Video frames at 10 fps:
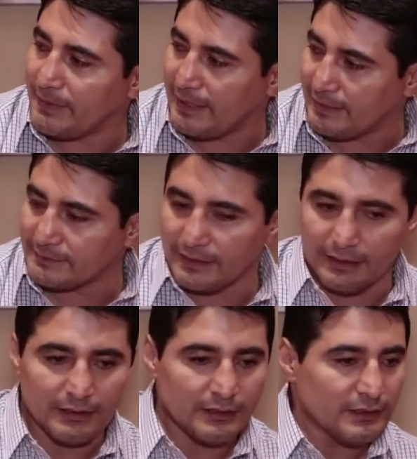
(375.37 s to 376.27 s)
pelea
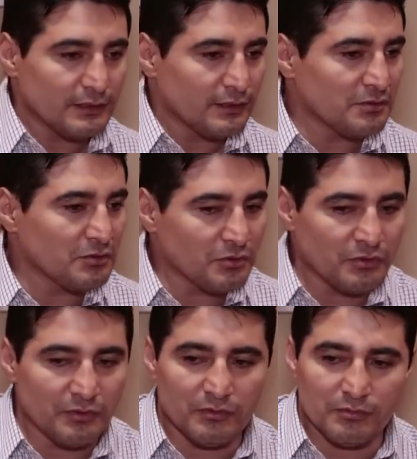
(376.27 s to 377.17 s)
así.
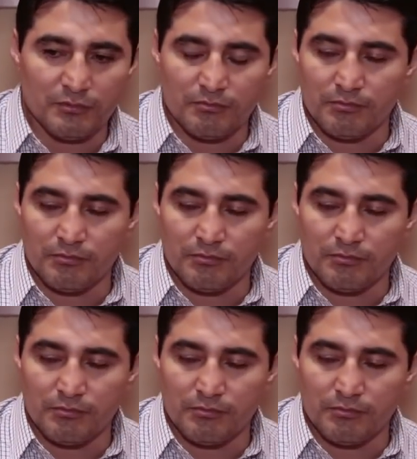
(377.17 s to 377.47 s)
No.